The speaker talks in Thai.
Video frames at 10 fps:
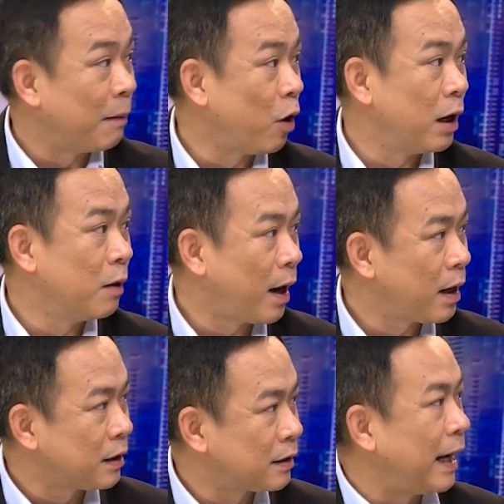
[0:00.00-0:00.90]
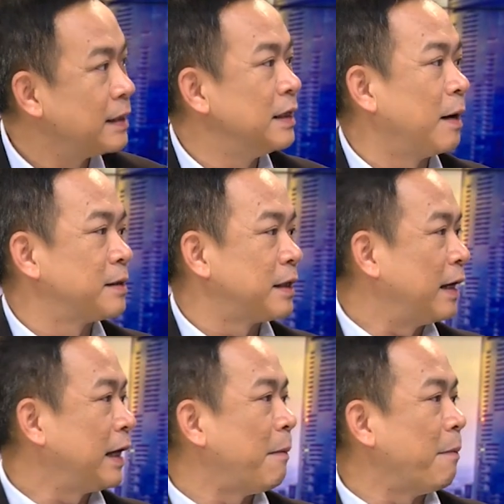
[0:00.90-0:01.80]
นอื่นถามก่อนเลยว่าใครเจอกับสถา
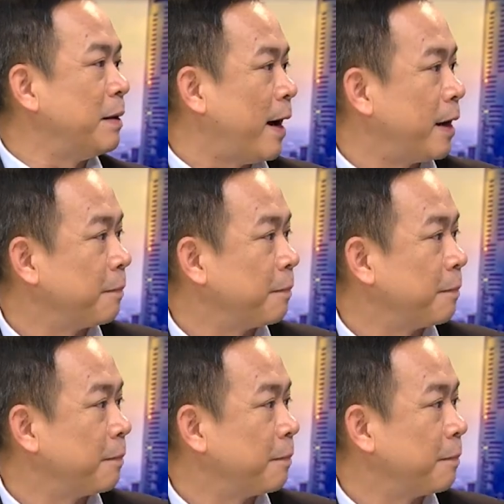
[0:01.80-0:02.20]
นการณ์แบบนี้